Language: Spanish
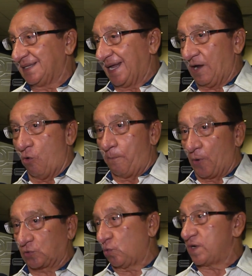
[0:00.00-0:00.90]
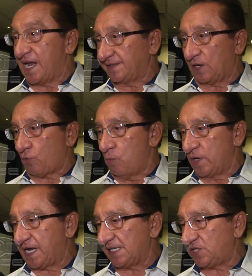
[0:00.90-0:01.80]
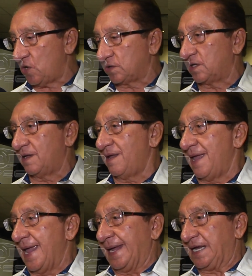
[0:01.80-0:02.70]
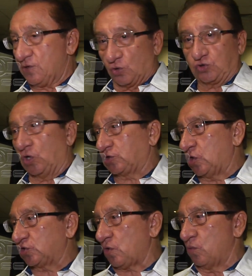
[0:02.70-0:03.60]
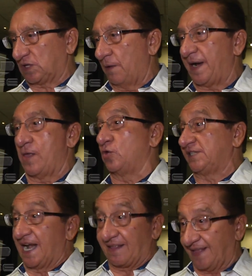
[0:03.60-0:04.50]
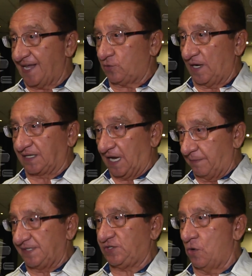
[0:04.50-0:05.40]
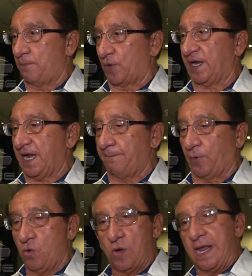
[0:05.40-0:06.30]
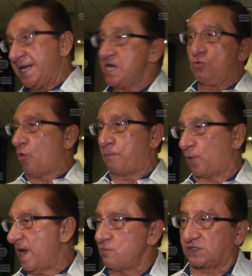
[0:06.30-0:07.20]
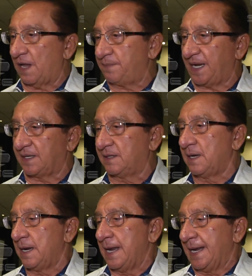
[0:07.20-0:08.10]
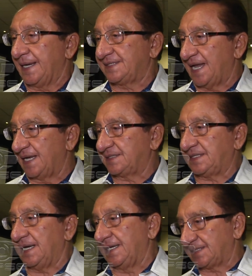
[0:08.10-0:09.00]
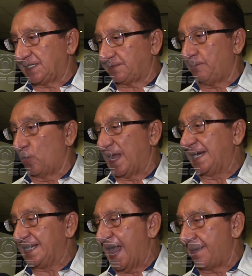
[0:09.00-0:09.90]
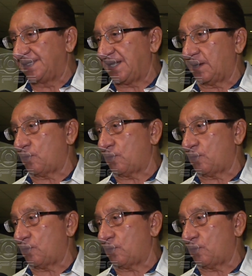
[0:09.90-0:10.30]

de oportunidades de comunicación. Y nosotros, como trabajadores de la radio y la televisión, por ejemplo, incorporamos también esas, esas modalidades de